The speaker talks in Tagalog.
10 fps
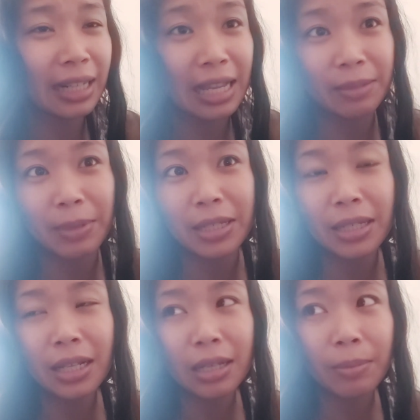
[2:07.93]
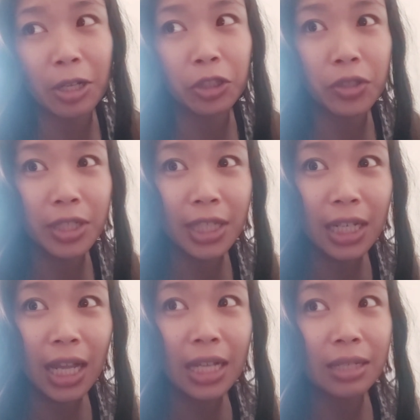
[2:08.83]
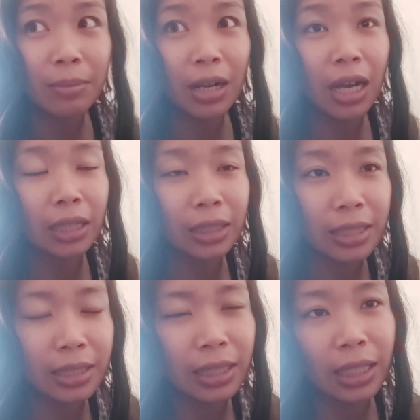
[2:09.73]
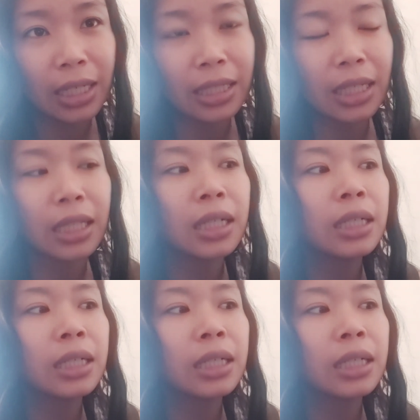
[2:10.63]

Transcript: classmates nila sa mothers nila sa mga aunties nila ganyan